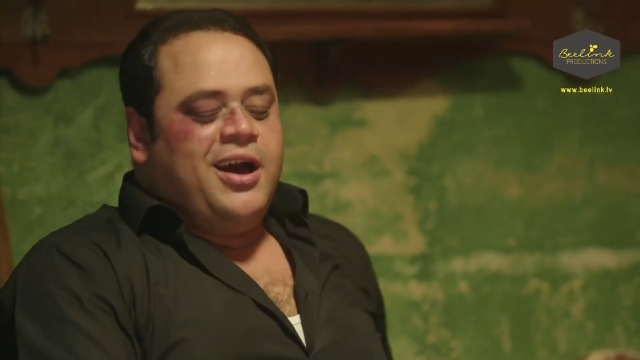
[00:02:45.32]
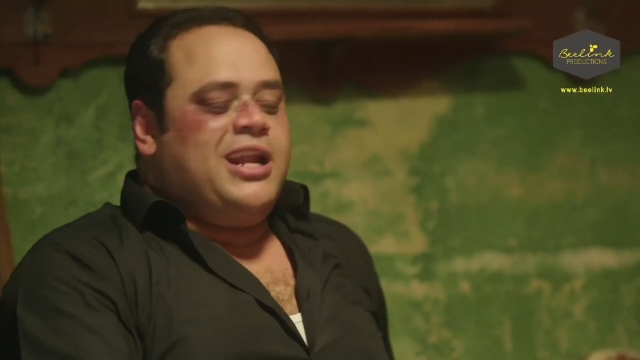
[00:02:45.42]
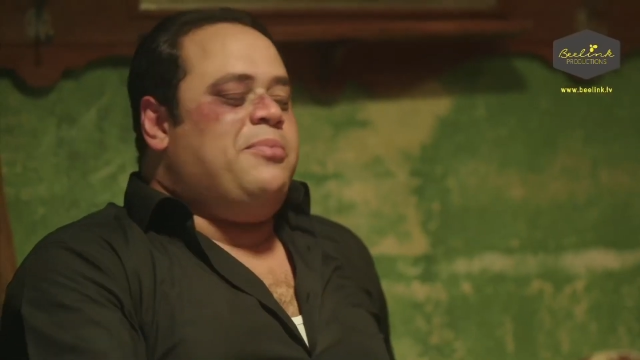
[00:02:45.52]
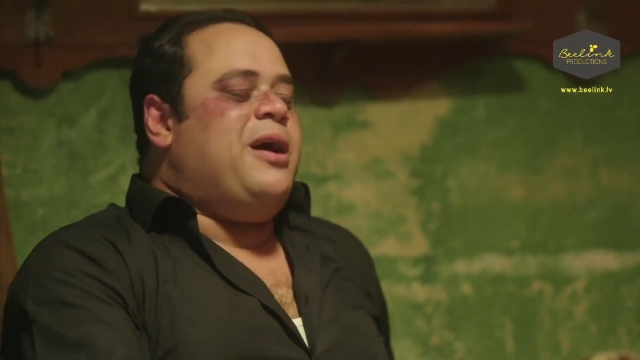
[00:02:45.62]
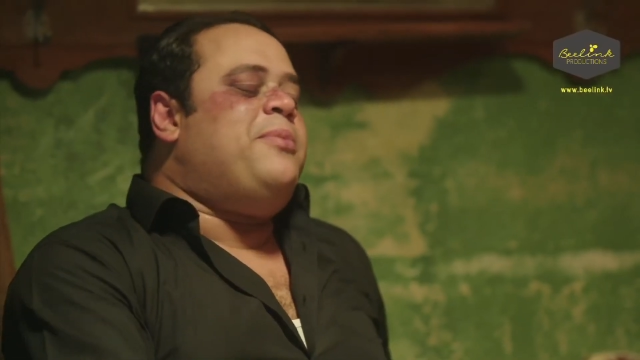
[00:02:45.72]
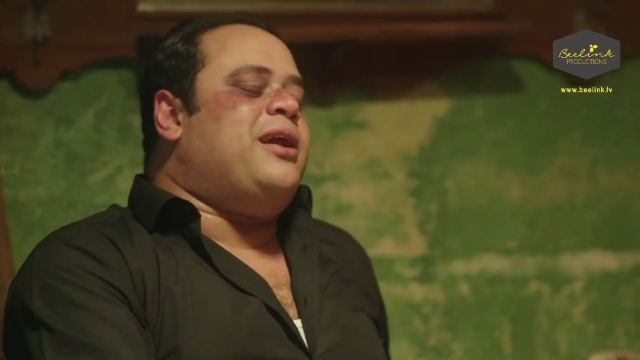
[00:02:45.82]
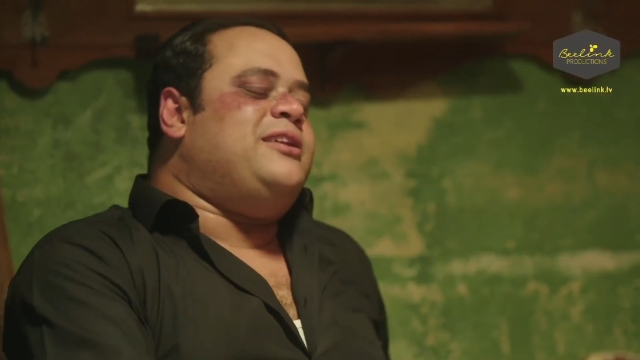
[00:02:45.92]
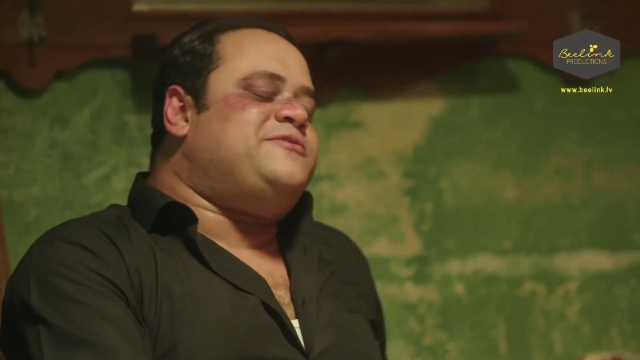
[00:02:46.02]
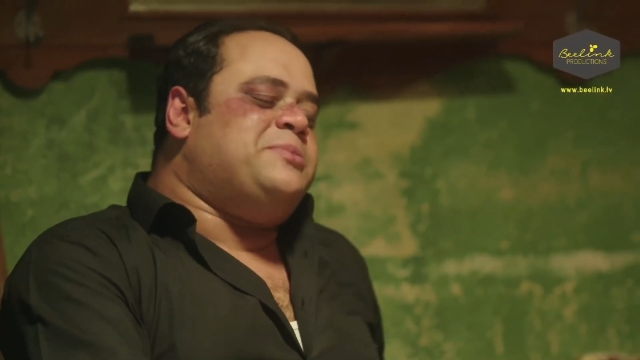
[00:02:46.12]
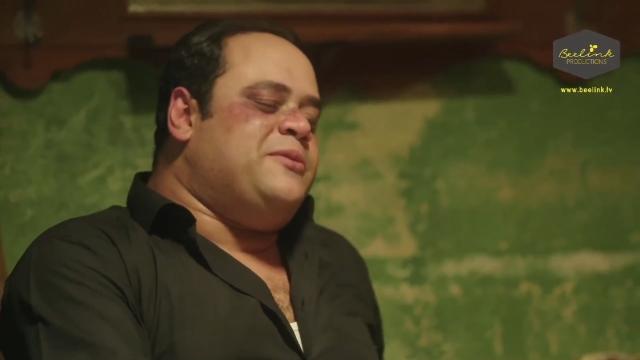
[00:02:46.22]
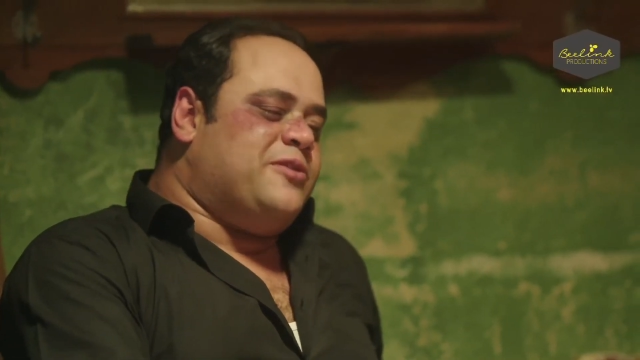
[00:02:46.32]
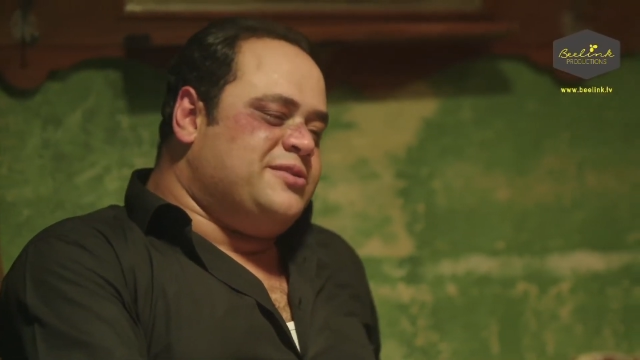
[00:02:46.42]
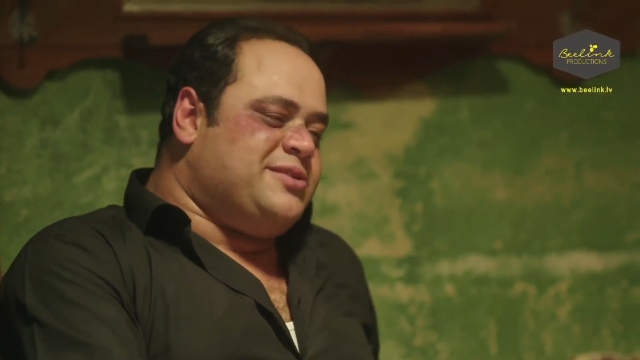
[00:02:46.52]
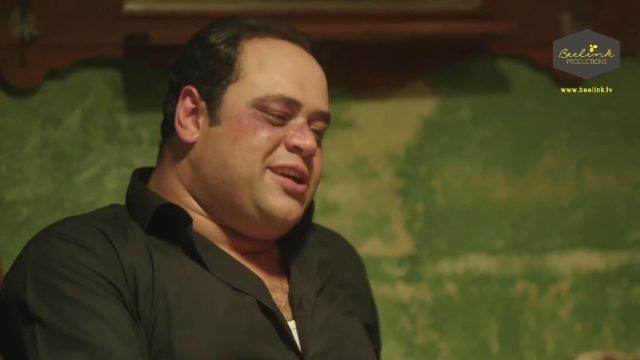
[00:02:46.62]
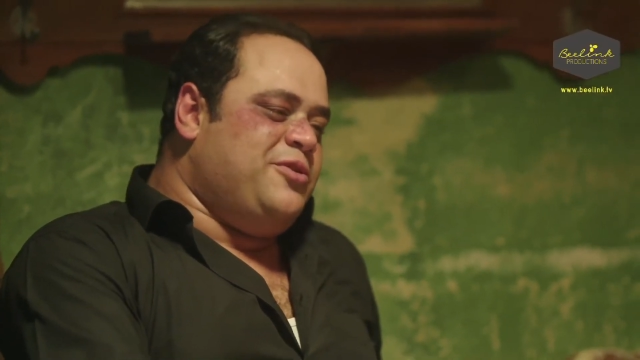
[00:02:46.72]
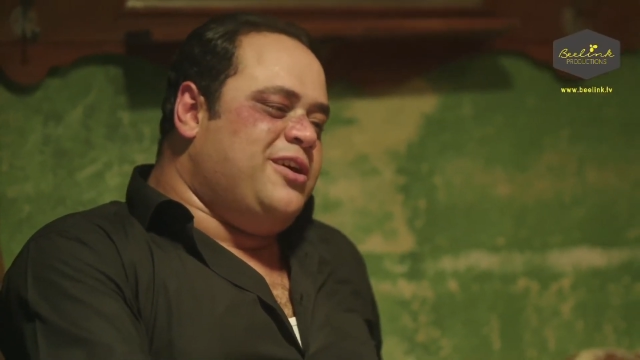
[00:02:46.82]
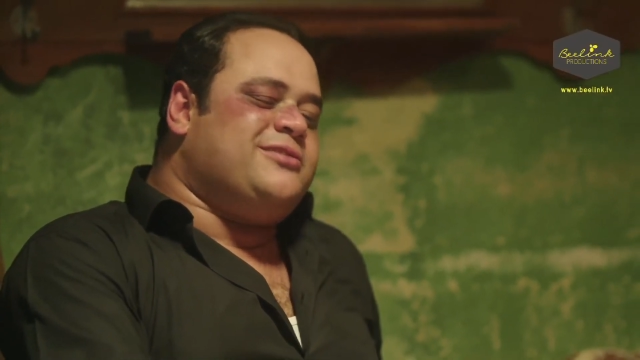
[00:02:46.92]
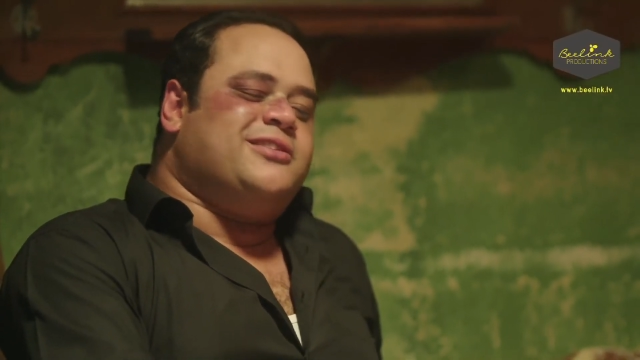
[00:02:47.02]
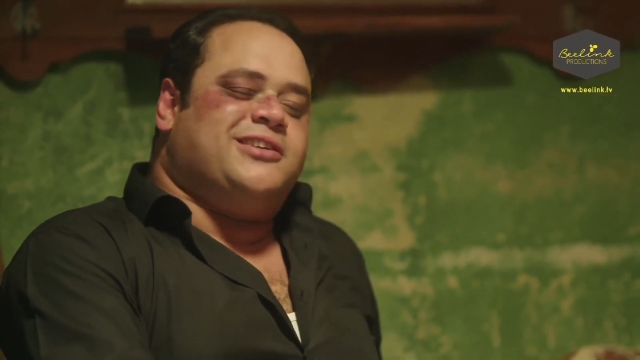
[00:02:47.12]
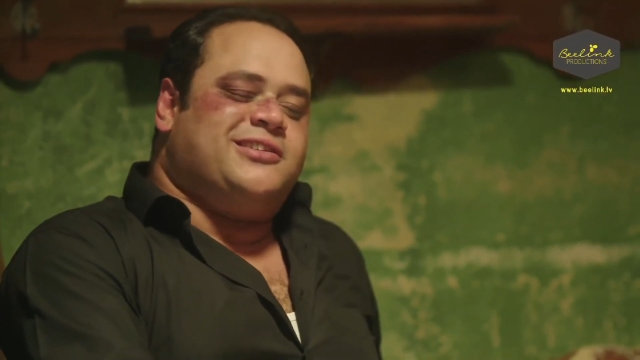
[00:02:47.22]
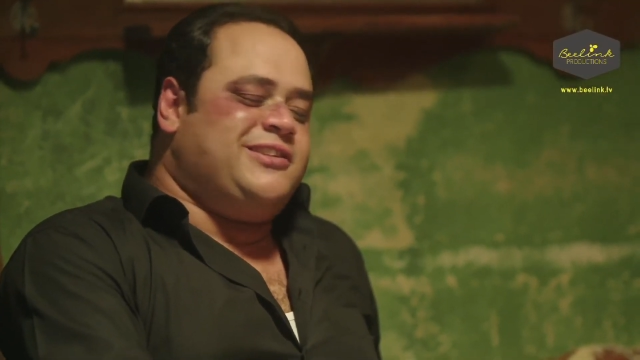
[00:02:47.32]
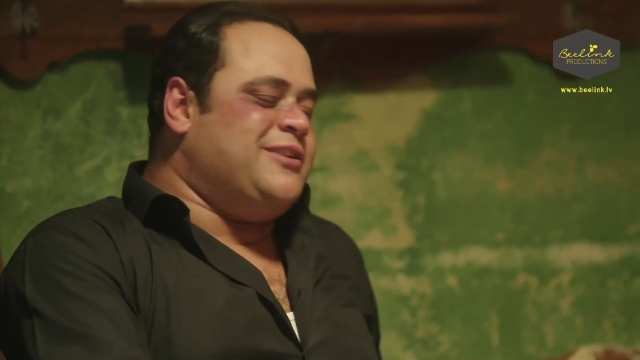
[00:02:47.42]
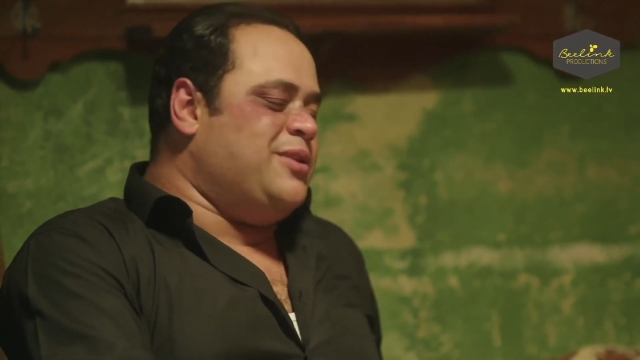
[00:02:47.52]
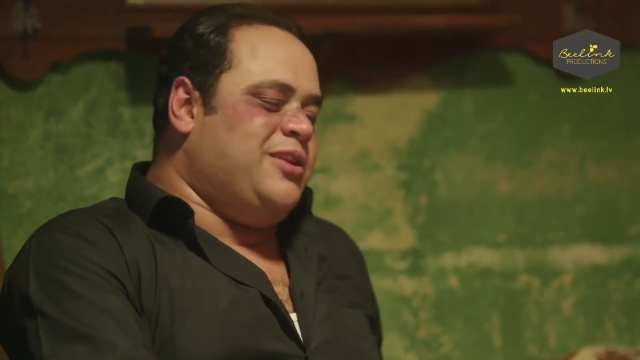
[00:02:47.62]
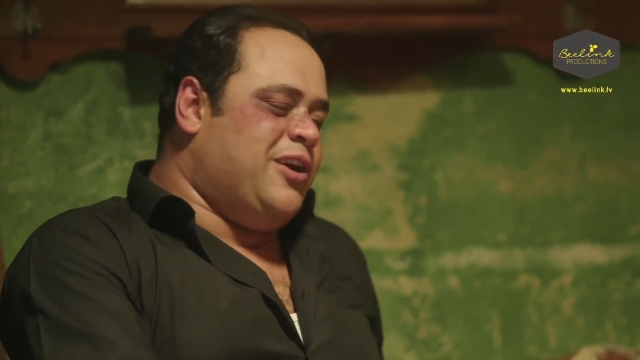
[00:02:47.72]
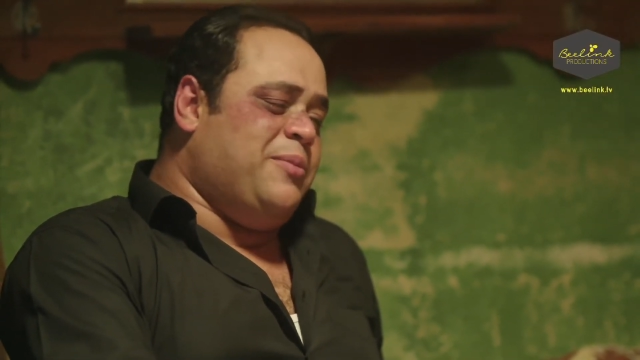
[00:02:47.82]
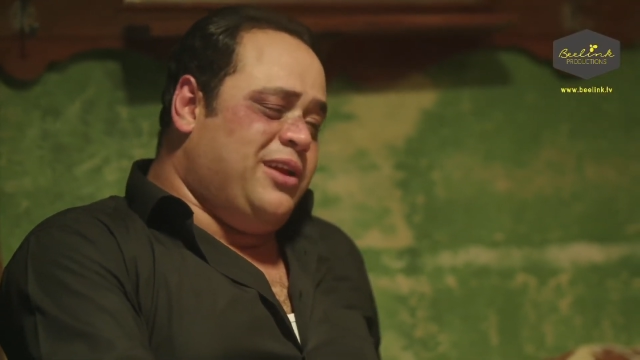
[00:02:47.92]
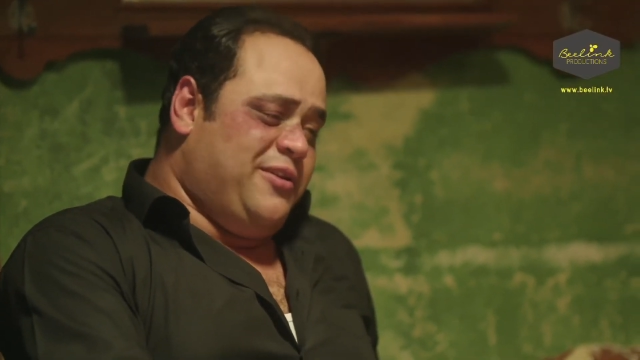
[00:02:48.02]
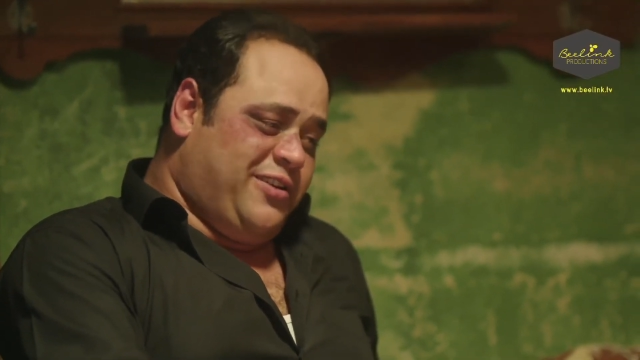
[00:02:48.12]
انا بعبر عن نفسي بالفرنساوي اكتر كتير من العربي على